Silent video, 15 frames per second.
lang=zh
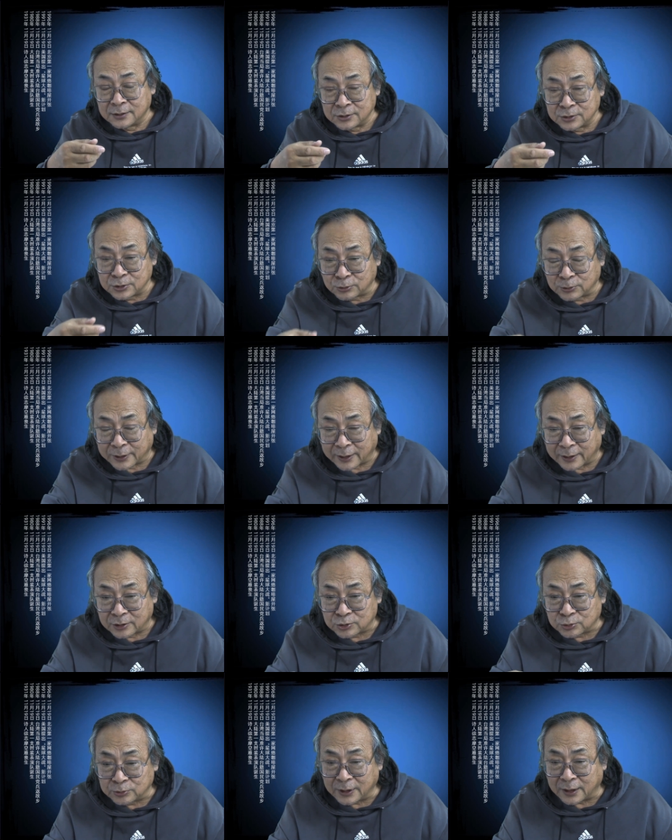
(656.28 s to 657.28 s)
送给了
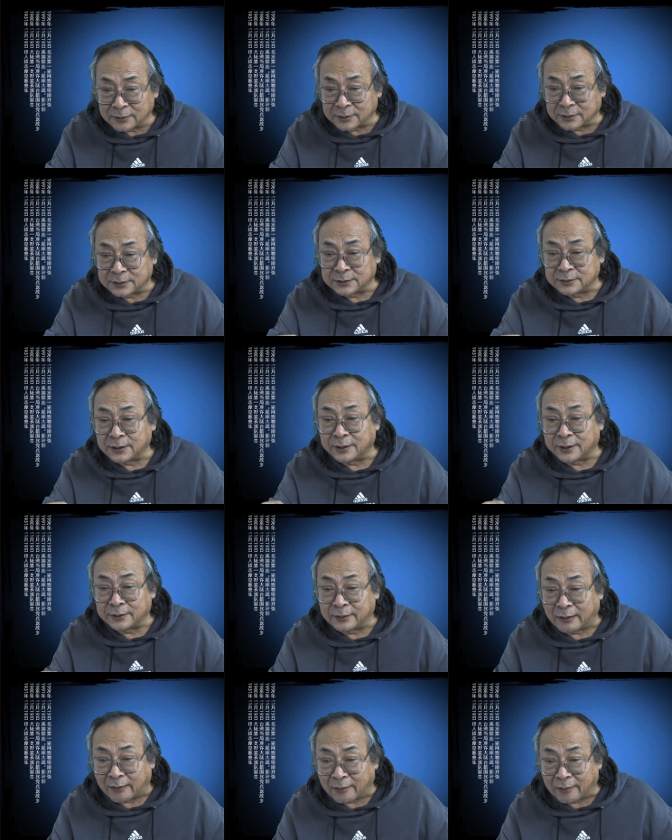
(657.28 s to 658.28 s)
中央的一些
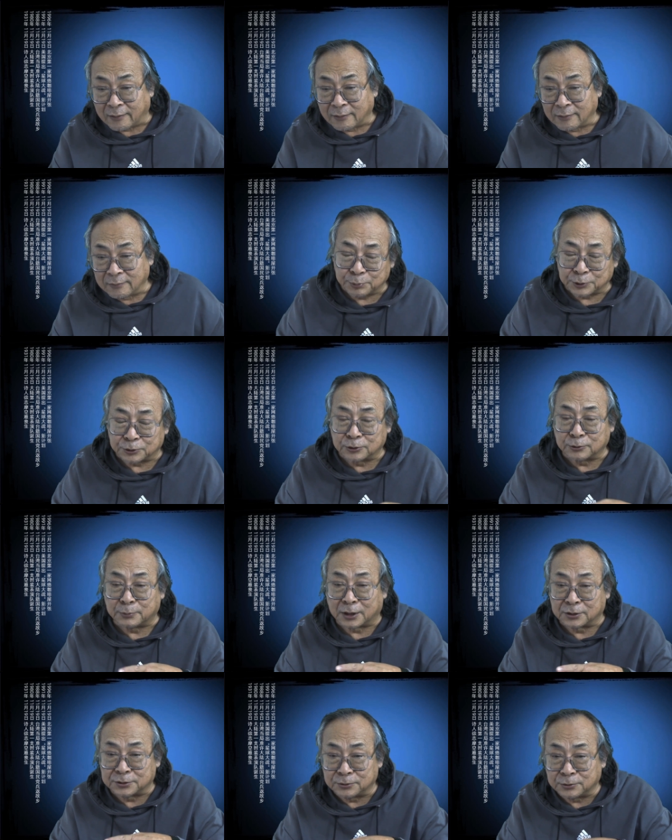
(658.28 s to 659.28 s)
领导，比如说
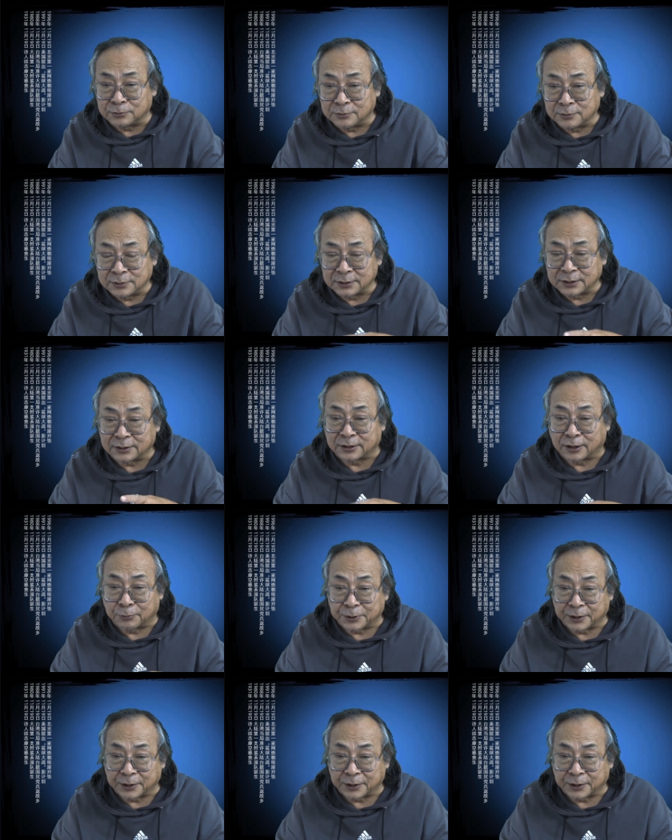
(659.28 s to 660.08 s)
毛泽东、邓小